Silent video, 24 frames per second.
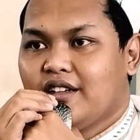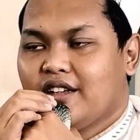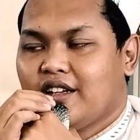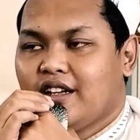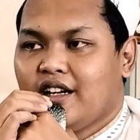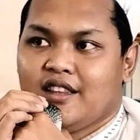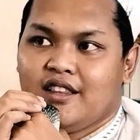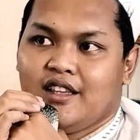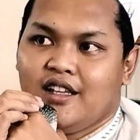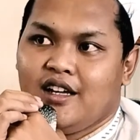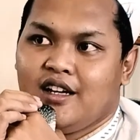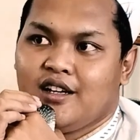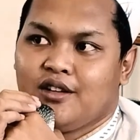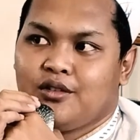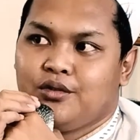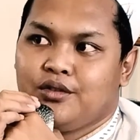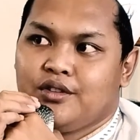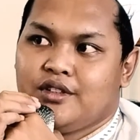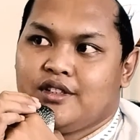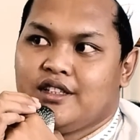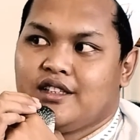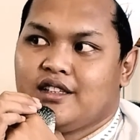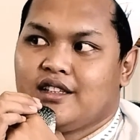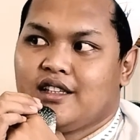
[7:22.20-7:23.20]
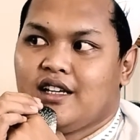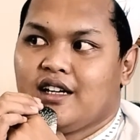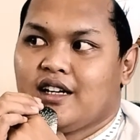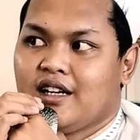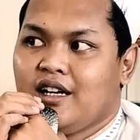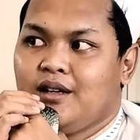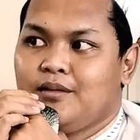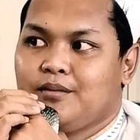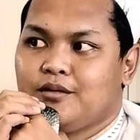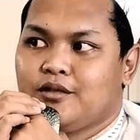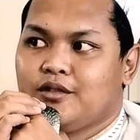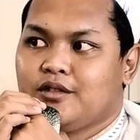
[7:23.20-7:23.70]
Kata aku cinta
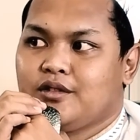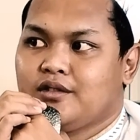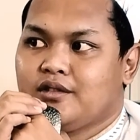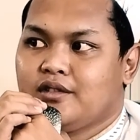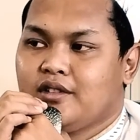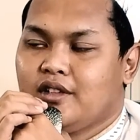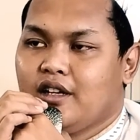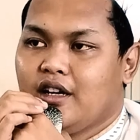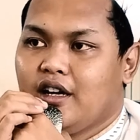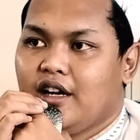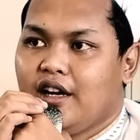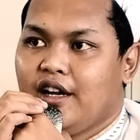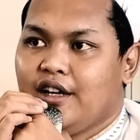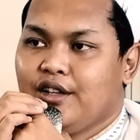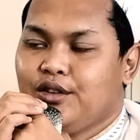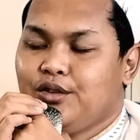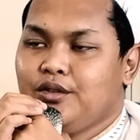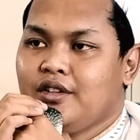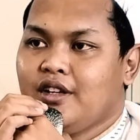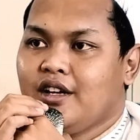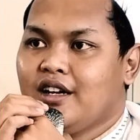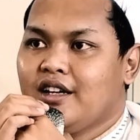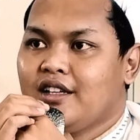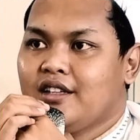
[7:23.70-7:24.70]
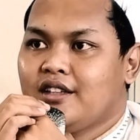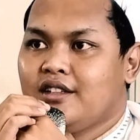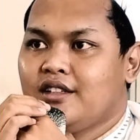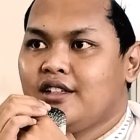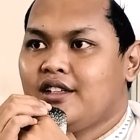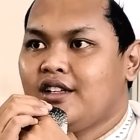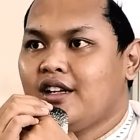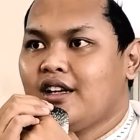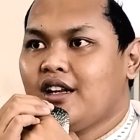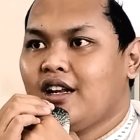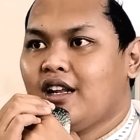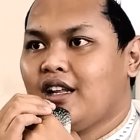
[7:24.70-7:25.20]
kamu itu sangat
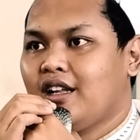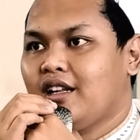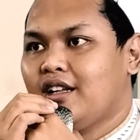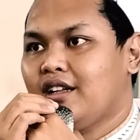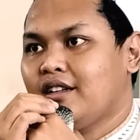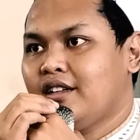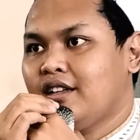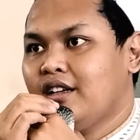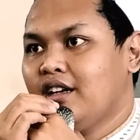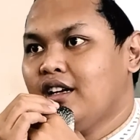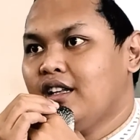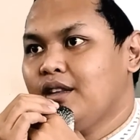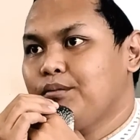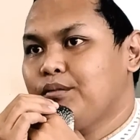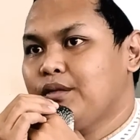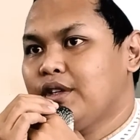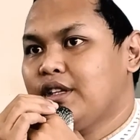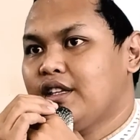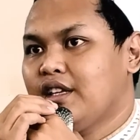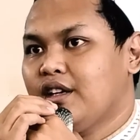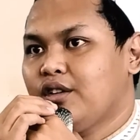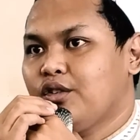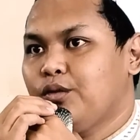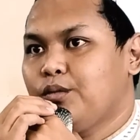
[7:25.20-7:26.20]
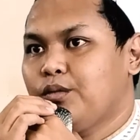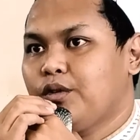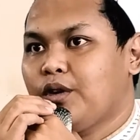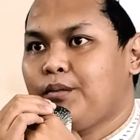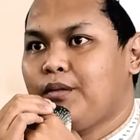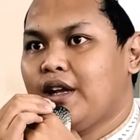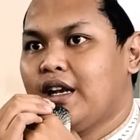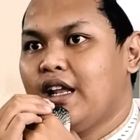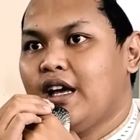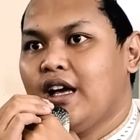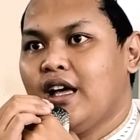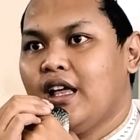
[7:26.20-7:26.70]
general, sangat mencakup
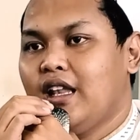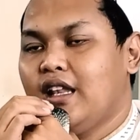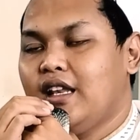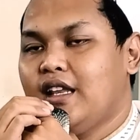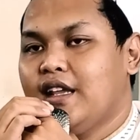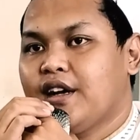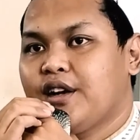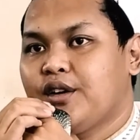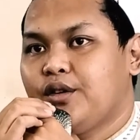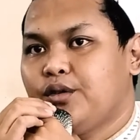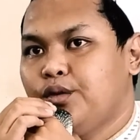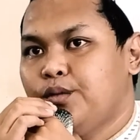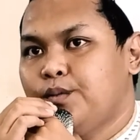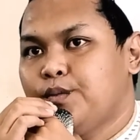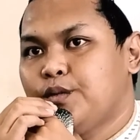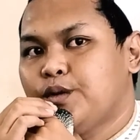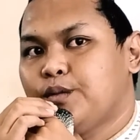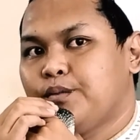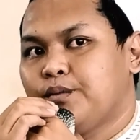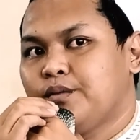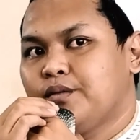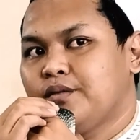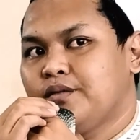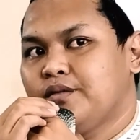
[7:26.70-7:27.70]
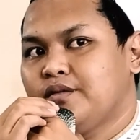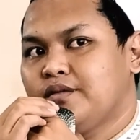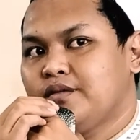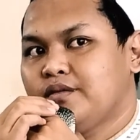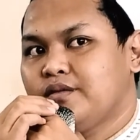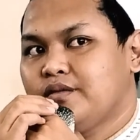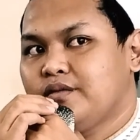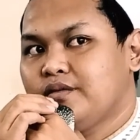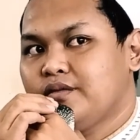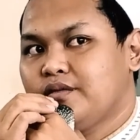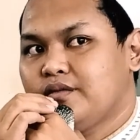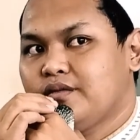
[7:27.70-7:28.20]
kepada hal yang umum.
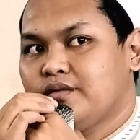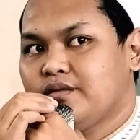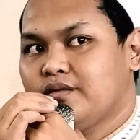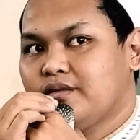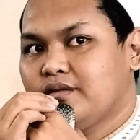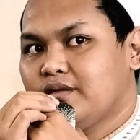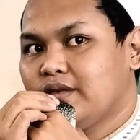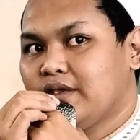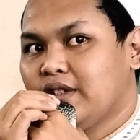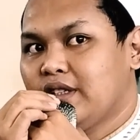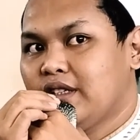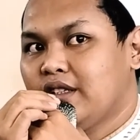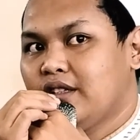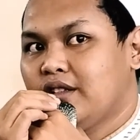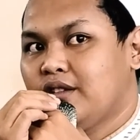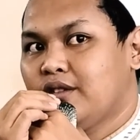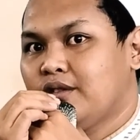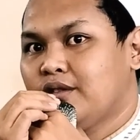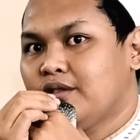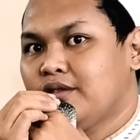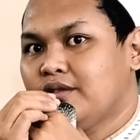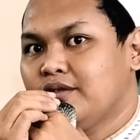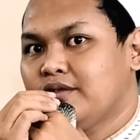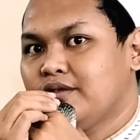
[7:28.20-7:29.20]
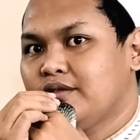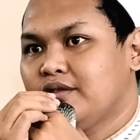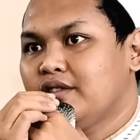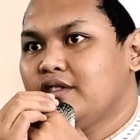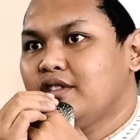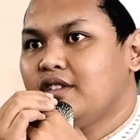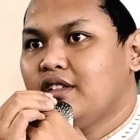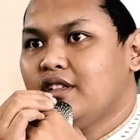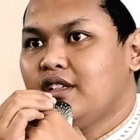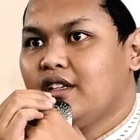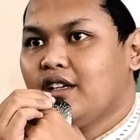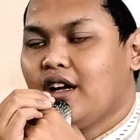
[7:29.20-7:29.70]
Itu.
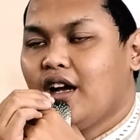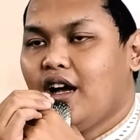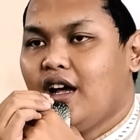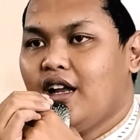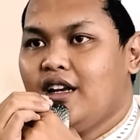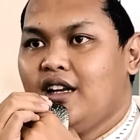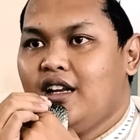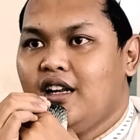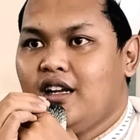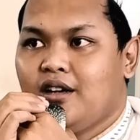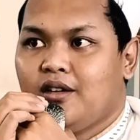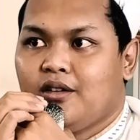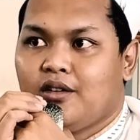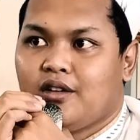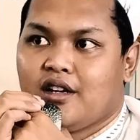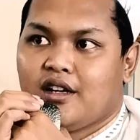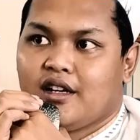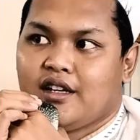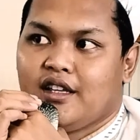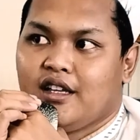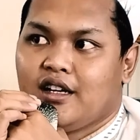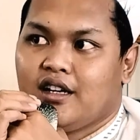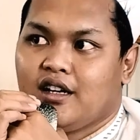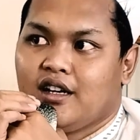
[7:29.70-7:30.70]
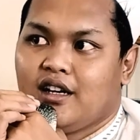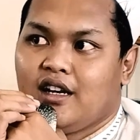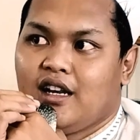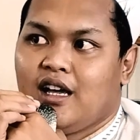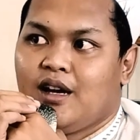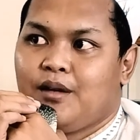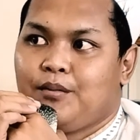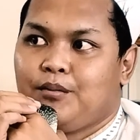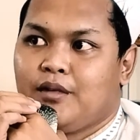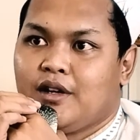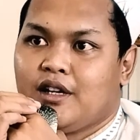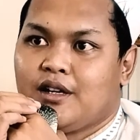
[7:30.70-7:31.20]
Gak ada orang yang
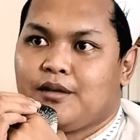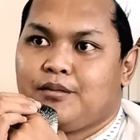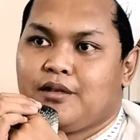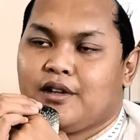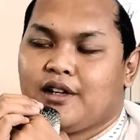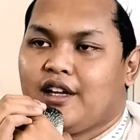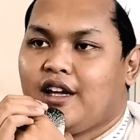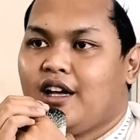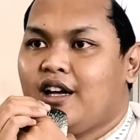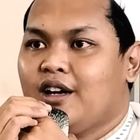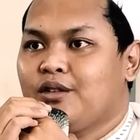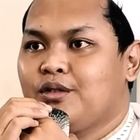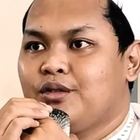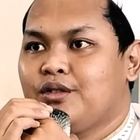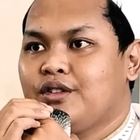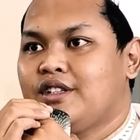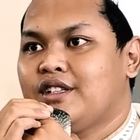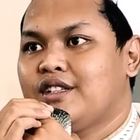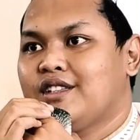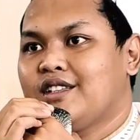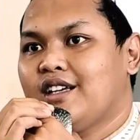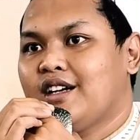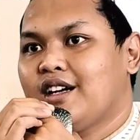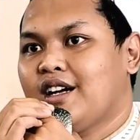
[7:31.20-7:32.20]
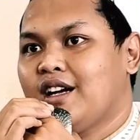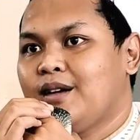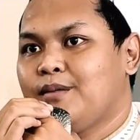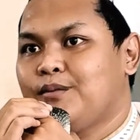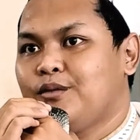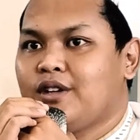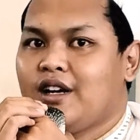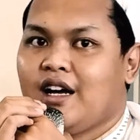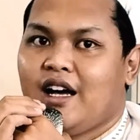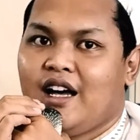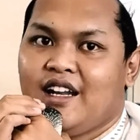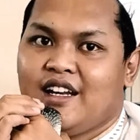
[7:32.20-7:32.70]
ngelamar pakai aku cinta
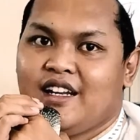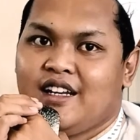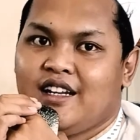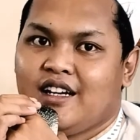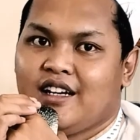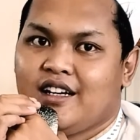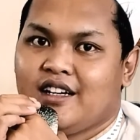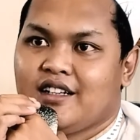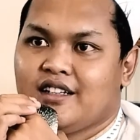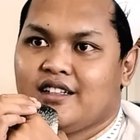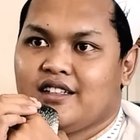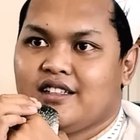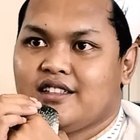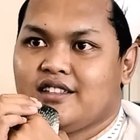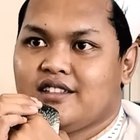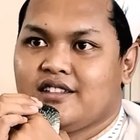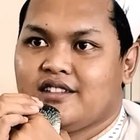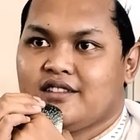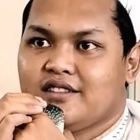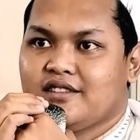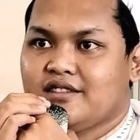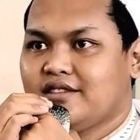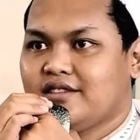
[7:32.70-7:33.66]
kamu, gak ada gitu.